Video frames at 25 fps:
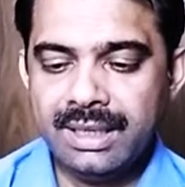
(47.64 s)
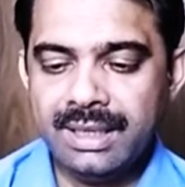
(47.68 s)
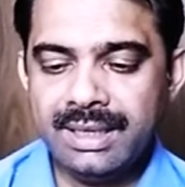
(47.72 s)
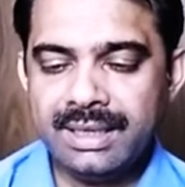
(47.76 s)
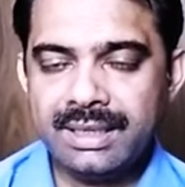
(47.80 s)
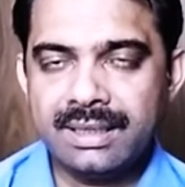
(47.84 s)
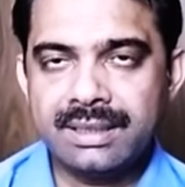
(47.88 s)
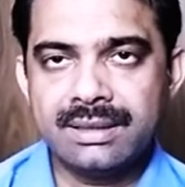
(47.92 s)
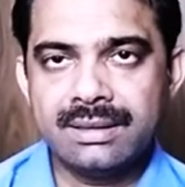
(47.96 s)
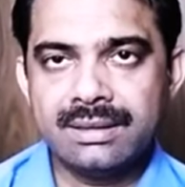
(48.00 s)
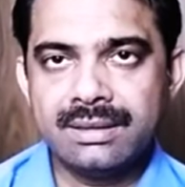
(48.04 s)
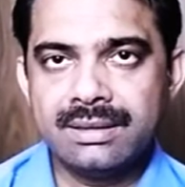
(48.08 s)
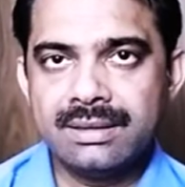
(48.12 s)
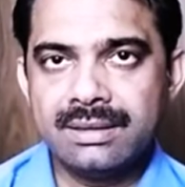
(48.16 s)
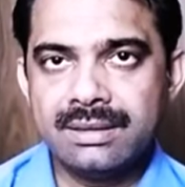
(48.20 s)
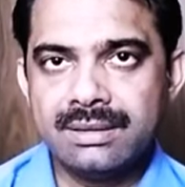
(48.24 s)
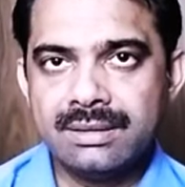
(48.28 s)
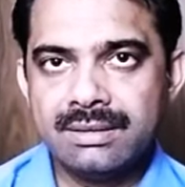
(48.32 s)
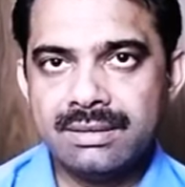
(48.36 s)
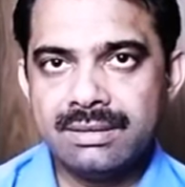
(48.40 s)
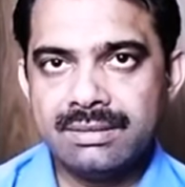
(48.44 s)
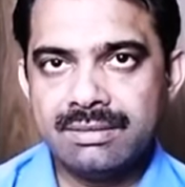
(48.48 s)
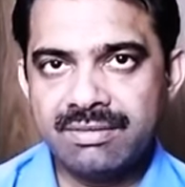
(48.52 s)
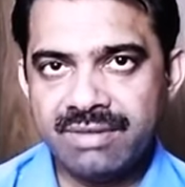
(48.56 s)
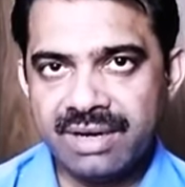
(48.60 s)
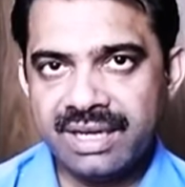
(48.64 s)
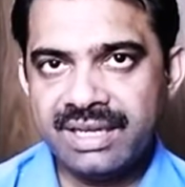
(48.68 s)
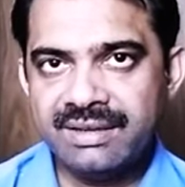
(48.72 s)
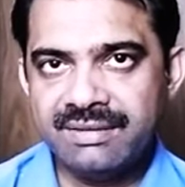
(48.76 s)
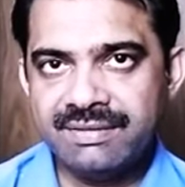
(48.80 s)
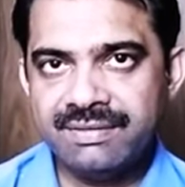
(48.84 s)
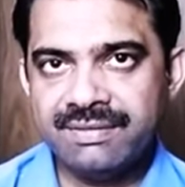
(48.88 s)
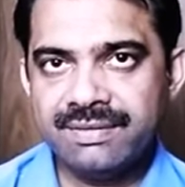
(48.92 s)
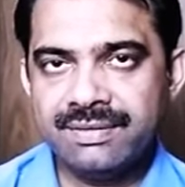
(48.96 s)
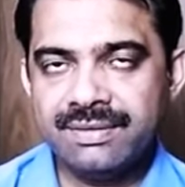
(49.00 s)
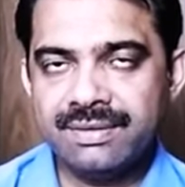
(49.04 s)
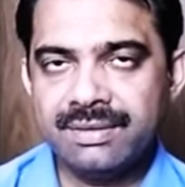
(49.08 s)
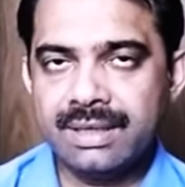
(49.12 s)
एक
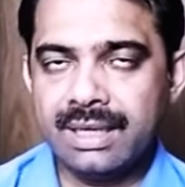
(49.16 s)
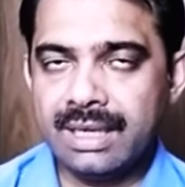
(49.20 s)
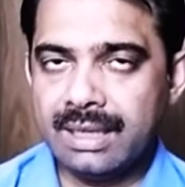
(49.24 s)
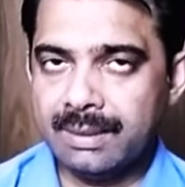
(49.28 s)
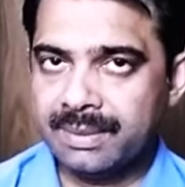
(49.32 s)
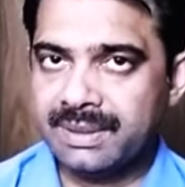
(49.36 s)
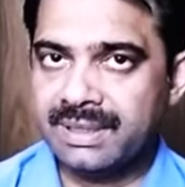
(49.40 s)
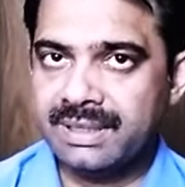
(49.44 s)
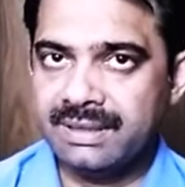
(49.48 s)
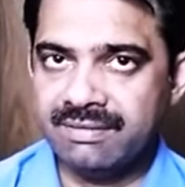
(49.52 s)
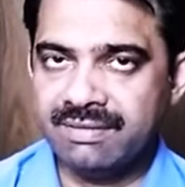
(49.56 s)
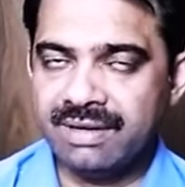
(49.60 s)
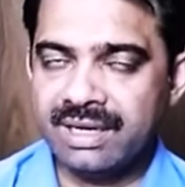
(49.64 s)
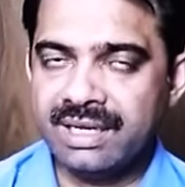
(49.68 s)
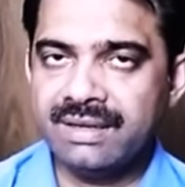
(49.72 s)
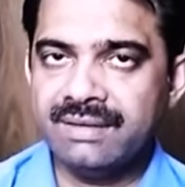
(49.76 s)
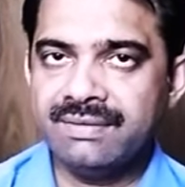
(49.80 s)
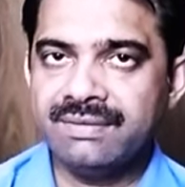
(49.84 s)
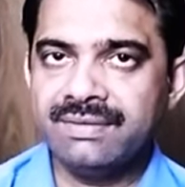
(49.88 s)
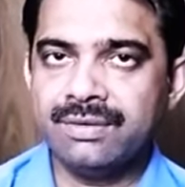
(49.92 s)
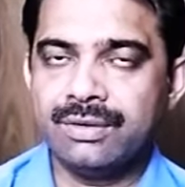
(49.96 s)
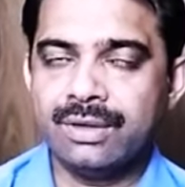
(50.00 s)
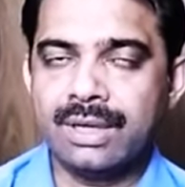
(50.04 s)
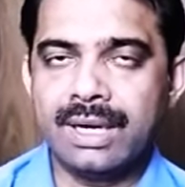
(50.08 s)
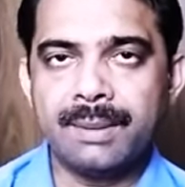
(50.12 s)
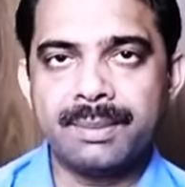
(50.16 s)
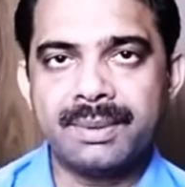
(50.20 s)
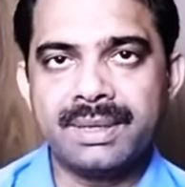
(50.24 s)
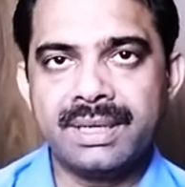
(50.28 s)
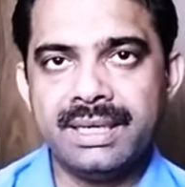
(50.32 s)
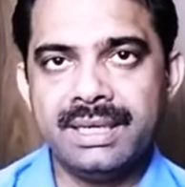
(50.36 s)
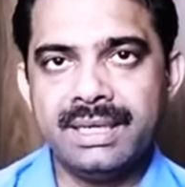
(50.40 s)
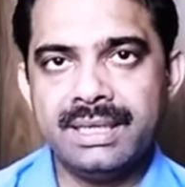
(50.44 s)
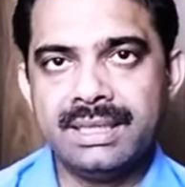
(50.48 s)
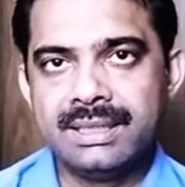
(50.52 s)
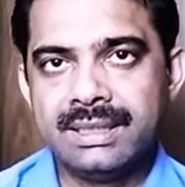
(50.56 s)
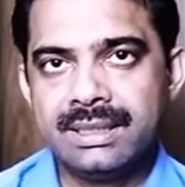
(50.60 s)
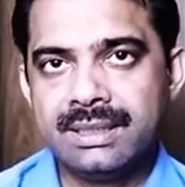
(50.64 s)
वाइफ आपकी वाइफ और
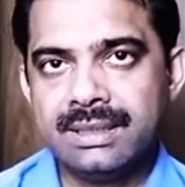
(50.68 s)
आपके